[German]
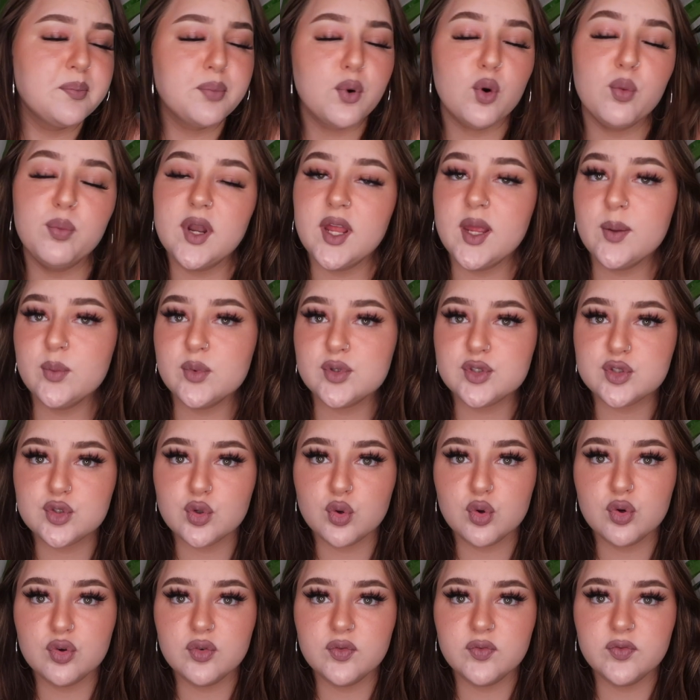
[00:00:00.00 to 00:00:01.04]

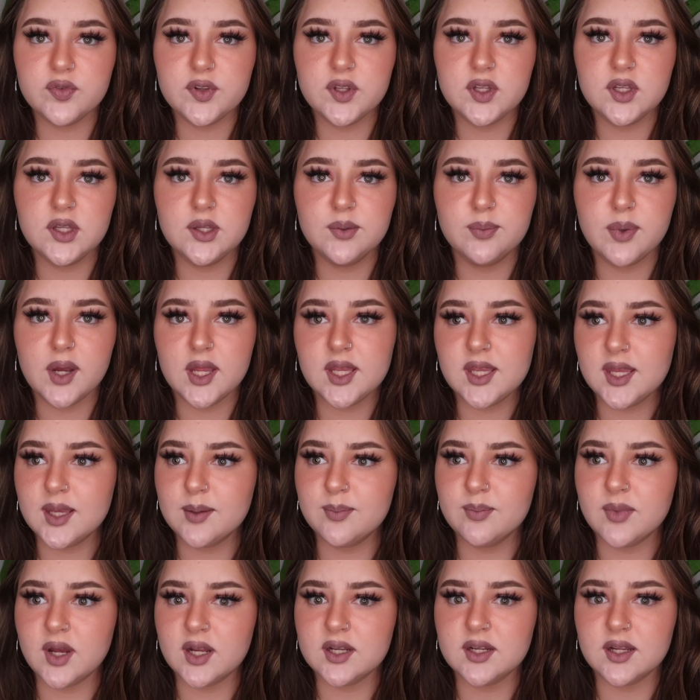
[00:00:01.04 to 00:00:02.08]
Problemzonen, wie bei
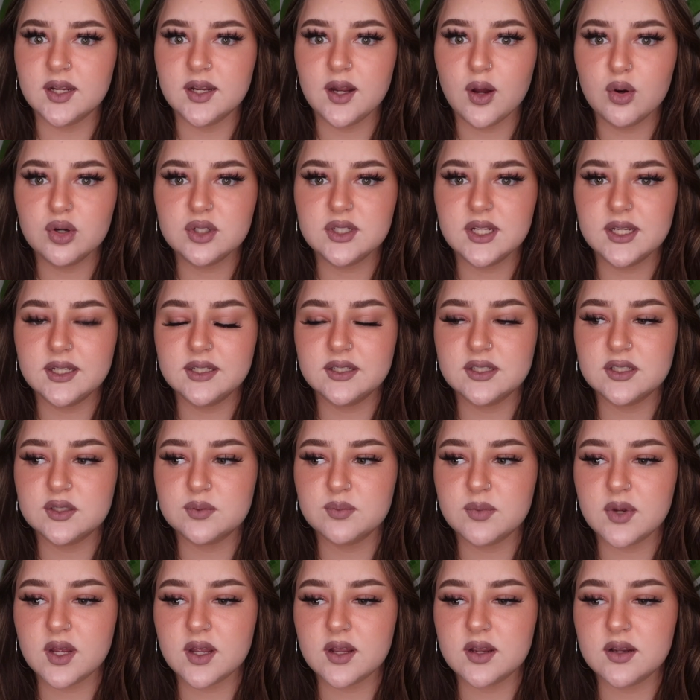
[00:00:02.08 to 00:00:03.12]
jedem anderen auch, denke ich
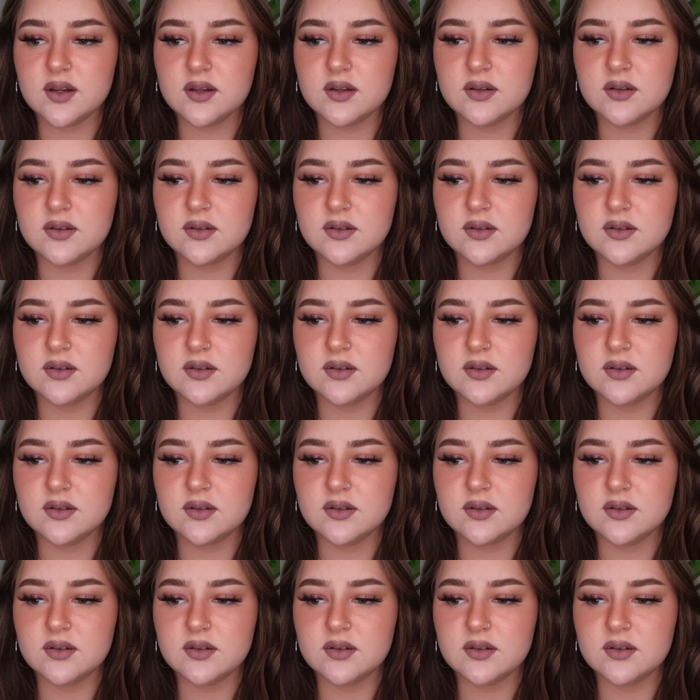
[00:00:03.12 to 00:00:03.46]
mal.